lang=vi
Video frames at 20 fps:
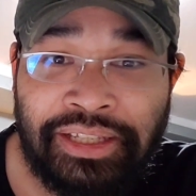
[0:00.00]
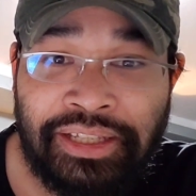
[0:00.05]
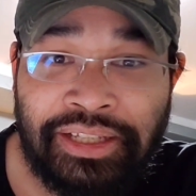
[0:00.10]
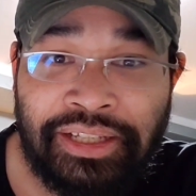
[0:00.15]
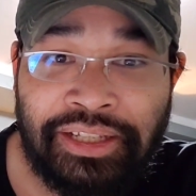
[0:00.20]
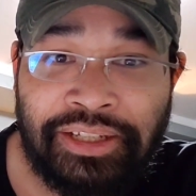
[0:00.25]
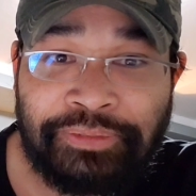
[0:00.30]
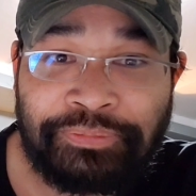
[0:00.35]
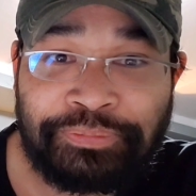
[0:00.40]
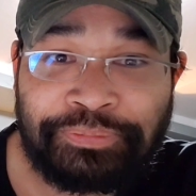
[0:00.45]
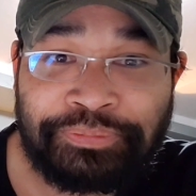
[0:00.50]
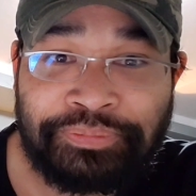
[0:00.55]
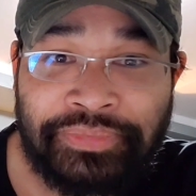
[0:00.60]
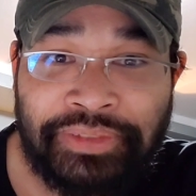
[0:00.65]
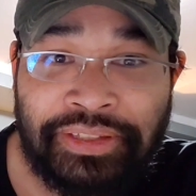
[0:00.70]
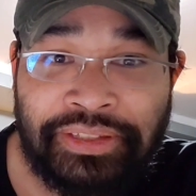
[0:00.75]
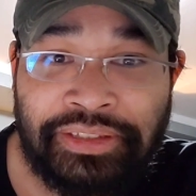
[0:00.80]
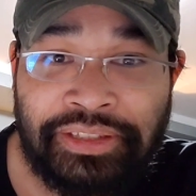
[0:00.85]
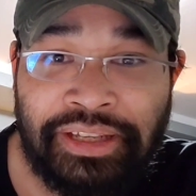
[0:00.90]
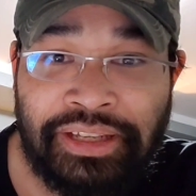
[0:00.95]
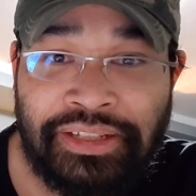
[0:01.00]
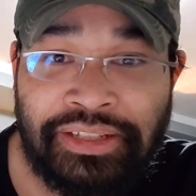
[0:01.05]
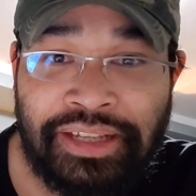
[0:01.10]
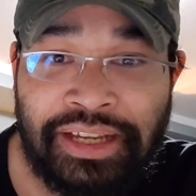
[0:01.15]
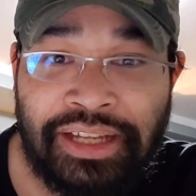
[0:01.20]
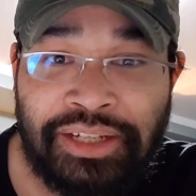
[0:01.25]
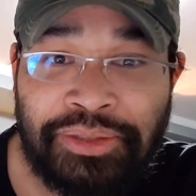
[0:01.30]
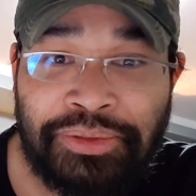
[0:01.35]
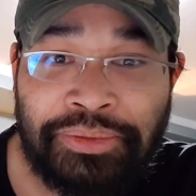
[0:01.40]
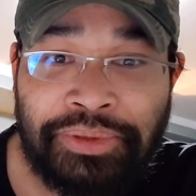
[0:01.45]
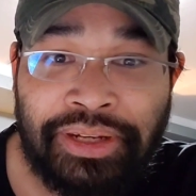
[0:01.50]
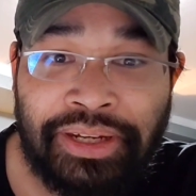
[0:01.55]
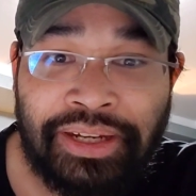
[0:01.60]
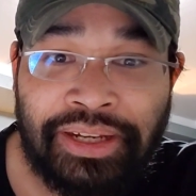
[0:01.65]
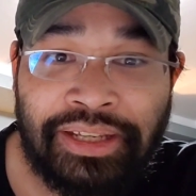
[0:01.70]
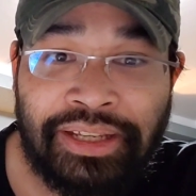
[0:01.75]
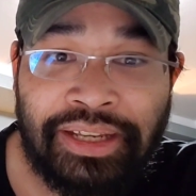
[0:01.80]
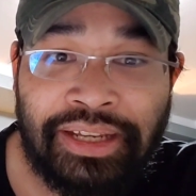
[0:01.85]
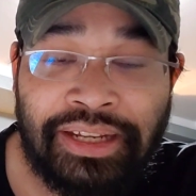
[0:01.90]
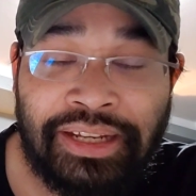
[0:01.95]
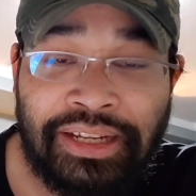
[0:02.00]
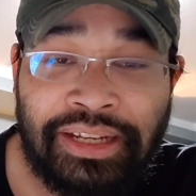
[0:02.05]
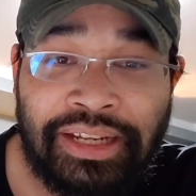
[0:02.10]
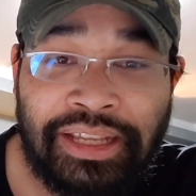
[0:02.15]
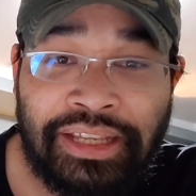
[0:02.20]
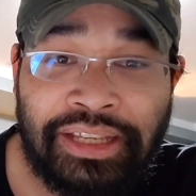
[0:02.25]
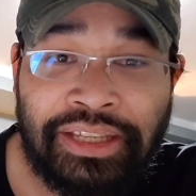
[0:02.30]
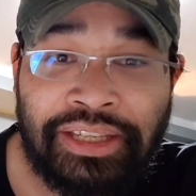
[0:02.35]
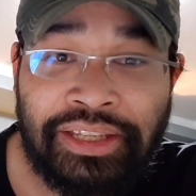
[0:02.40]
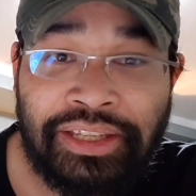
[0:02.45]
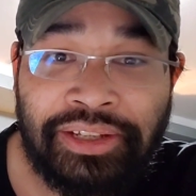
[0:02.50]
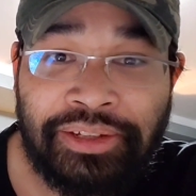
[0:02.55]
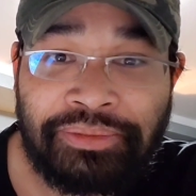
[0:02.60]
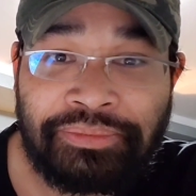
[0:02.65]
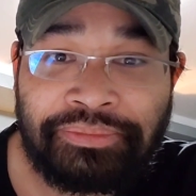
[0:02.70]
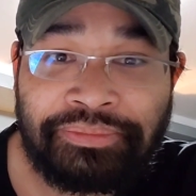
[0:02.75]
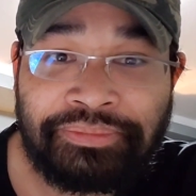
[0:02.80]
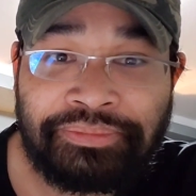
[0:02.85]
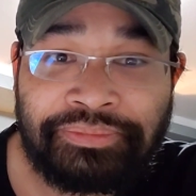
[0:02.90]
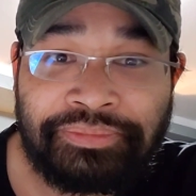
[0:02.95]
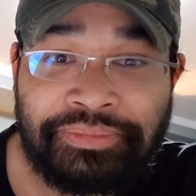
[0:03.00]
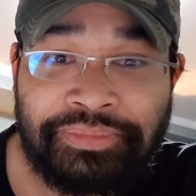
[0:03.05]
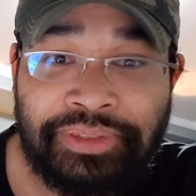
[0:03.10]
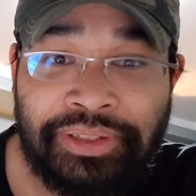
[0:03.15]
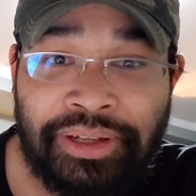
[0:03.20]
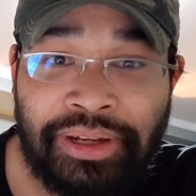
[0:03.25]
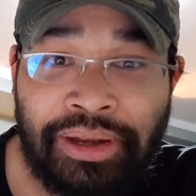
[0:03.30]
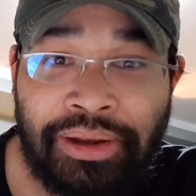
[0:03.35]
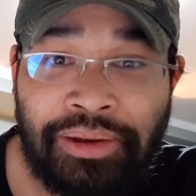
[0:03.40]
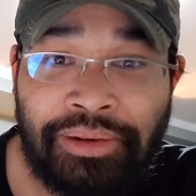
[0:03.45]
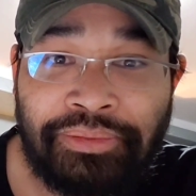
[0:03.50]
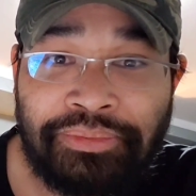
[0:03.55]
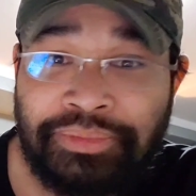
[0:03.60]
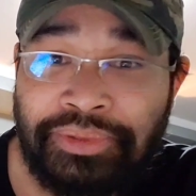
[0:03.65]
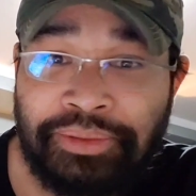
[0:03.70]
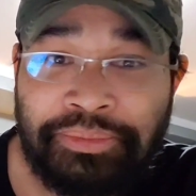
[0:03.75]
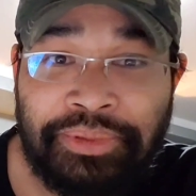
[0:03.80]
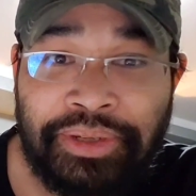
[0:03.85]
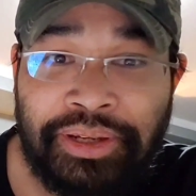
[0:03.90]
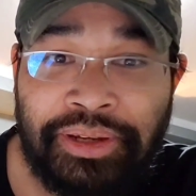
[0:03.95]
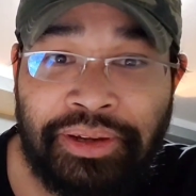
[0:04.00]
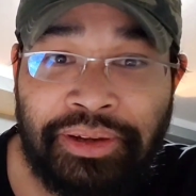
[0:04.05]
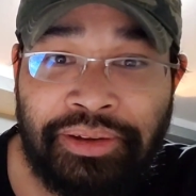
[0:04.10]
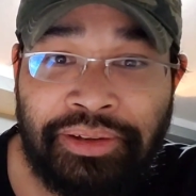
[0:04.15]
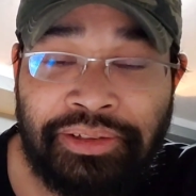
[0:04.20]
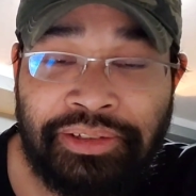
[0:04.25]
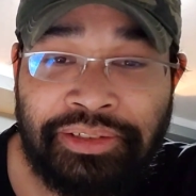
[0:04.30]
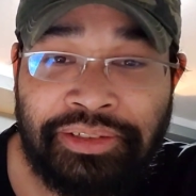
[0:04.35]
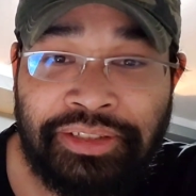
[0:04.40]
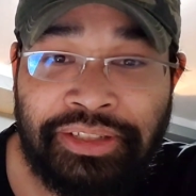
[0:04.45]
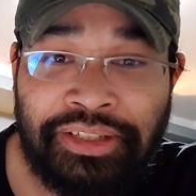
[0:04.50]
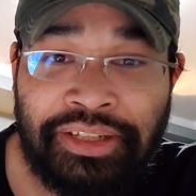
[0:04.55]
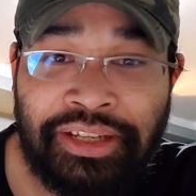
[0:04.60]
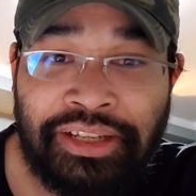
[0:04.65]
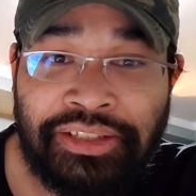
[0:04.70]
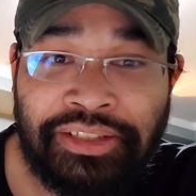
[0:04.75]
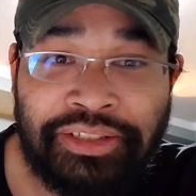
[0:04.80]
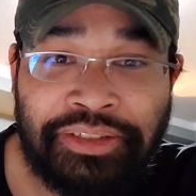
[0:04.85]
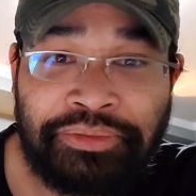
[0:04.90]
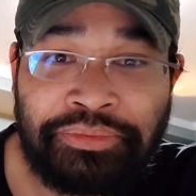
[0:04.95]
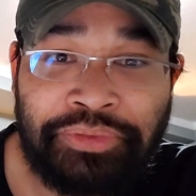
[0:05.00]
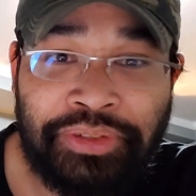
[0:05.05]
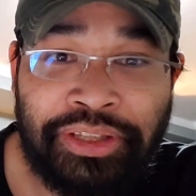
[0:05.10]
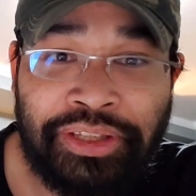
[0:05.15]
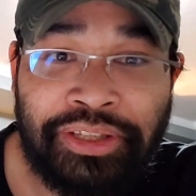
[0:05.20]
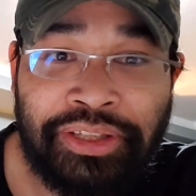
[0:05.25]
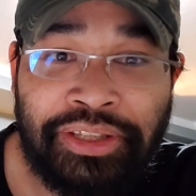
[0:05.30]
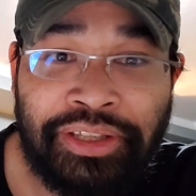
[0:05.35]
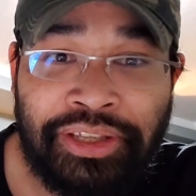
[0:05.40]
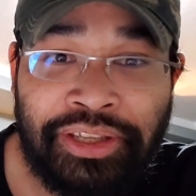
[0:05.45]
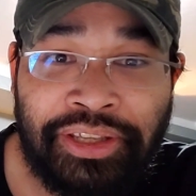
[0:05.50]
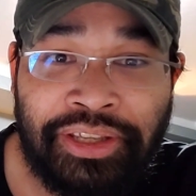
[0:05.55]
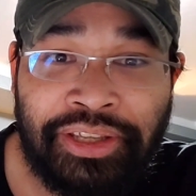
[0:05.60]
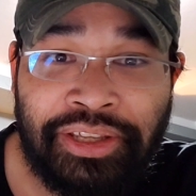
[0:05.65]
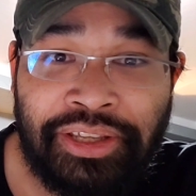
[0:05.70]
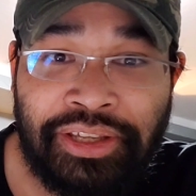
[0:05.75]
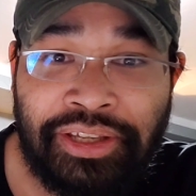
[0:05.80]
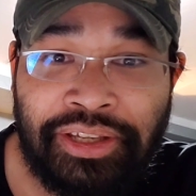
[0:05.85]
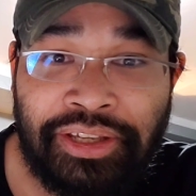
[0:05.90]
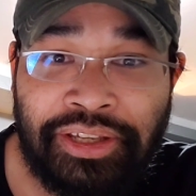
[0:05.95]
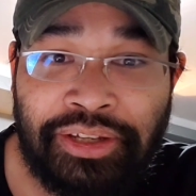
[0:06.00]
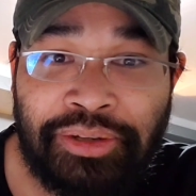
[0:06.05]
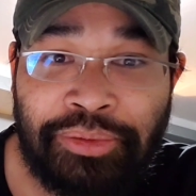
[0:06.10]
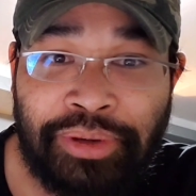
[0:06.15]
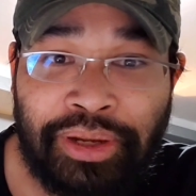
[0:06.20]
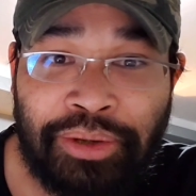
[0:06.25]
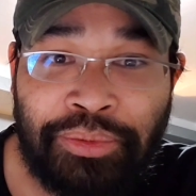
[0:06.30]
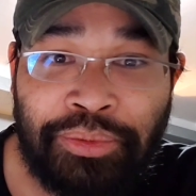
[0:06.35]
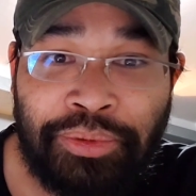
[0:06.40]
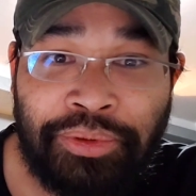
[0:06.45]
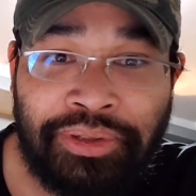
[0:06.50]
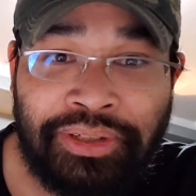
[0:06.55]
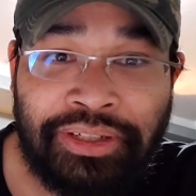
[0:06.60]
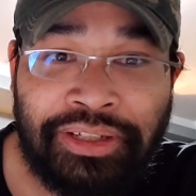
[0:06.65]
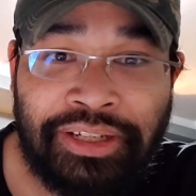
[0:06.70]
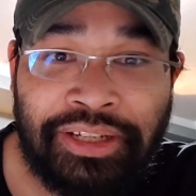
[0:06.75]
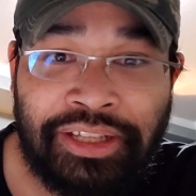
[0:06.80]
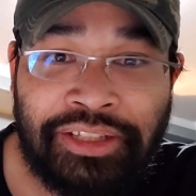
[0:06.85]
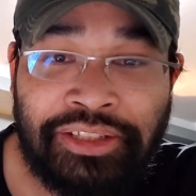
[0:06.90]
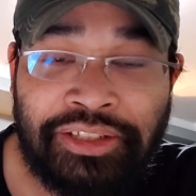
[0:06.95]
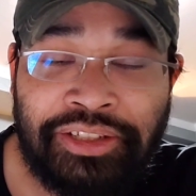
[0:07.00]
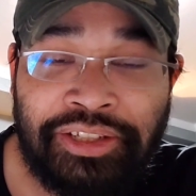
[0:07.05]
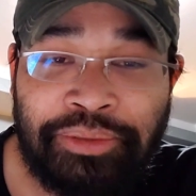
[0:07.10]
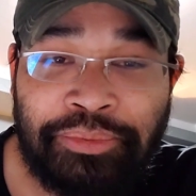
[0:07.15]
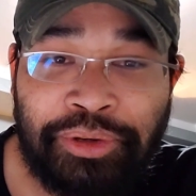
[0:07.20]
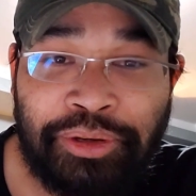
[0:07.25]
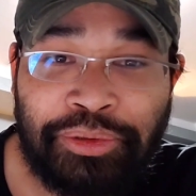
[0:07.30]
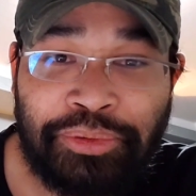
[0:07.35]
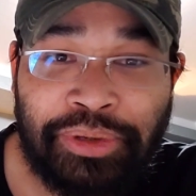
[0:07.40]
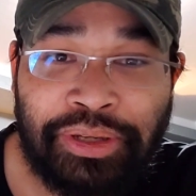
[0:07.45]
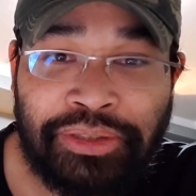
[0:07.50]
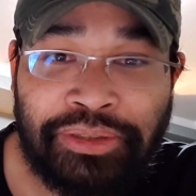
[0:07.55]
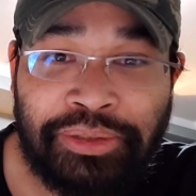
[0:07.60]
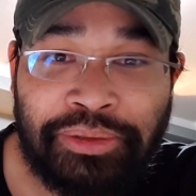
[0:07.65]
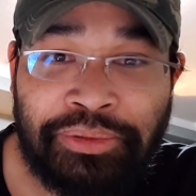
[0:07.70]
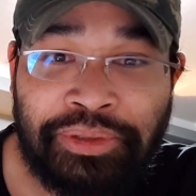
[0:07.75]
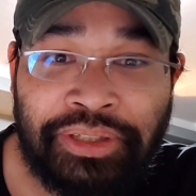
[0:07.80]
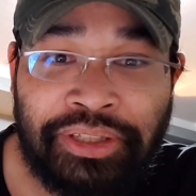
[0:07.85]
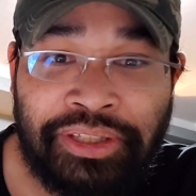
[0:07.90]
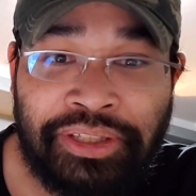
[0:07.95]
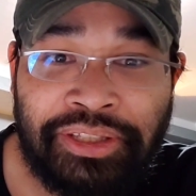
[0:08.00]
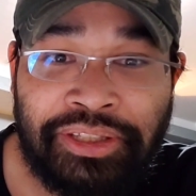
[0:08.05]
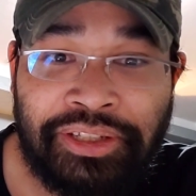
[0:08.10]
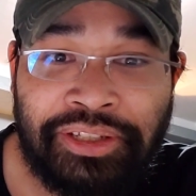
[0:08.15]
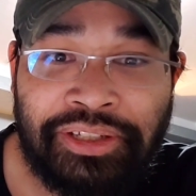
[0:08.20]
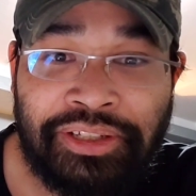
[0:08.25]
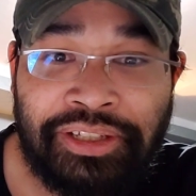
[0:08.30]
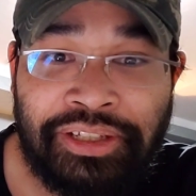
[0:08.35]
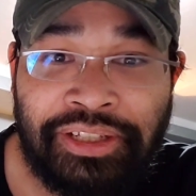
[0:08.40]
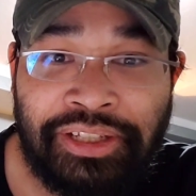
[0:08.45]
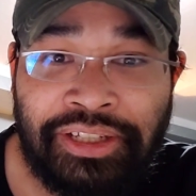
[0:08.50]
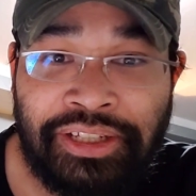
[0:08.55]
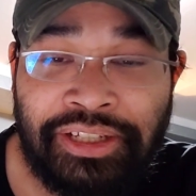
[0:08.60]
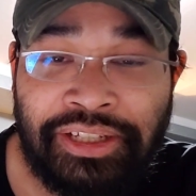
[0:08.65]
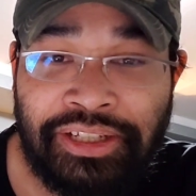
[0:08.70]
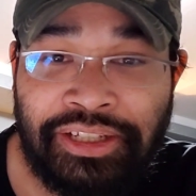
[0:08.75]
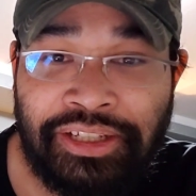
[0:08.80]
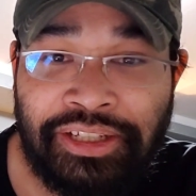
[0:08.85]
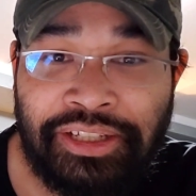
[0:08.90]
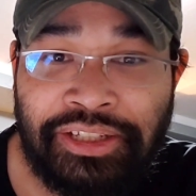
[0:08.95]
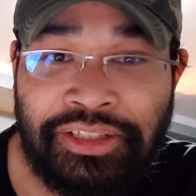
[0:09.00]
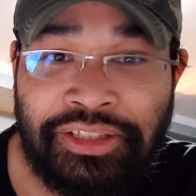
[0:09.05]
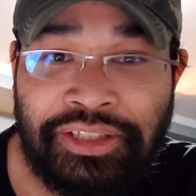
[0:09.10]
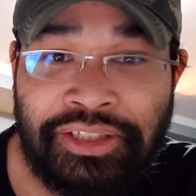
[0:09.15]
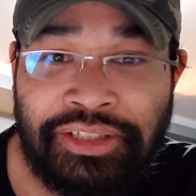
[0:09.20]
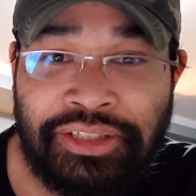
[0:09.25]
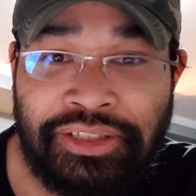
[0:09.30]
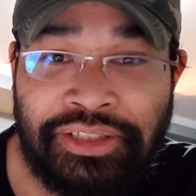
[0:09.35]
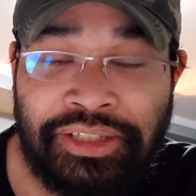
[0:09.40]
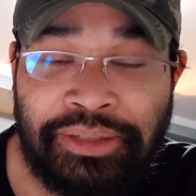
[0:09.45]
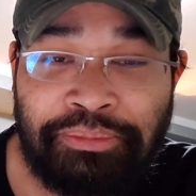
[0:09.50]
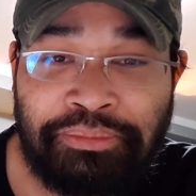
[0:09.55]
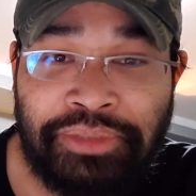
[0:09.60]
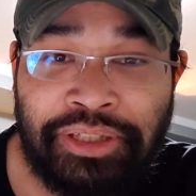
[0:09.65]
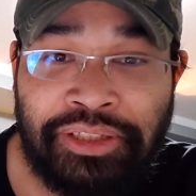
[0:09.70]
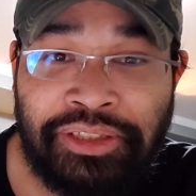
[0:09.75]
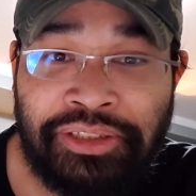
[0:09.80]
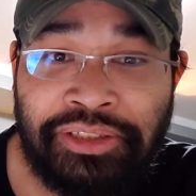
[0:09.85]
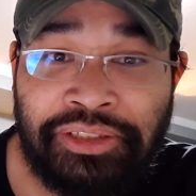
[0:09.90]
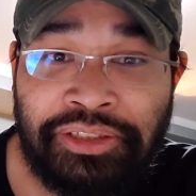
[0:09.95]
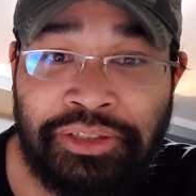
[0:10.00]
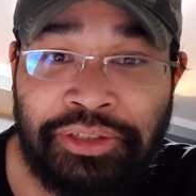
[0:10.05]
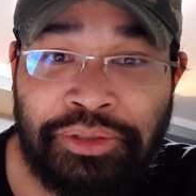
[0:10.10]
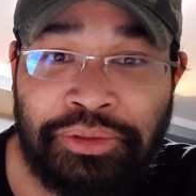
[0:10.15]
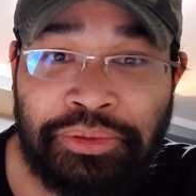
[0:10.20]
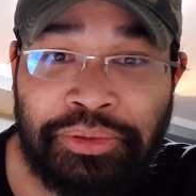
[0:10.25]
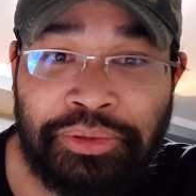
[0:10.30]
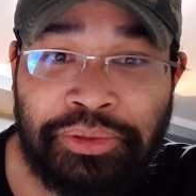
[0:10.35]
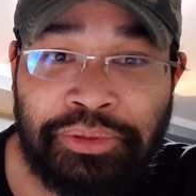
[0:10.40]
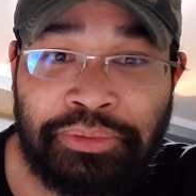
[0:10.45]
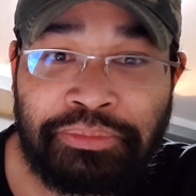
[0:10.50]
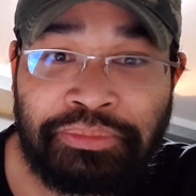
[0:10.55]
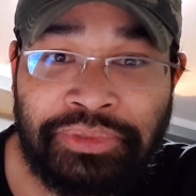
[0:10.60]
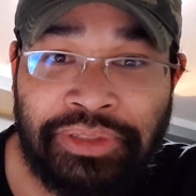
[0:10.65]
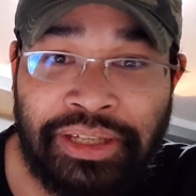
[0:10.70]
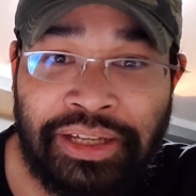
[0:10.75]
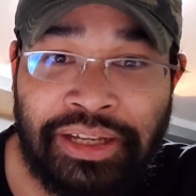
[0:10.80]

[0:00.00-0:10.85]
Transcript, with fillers: um, tài sản của ai hay là này kia không có cũng có chỉ là những vị uh, ngoại quốc hay là những cái bọn ngoại tộc kia uh, chiếm đất nước của chúng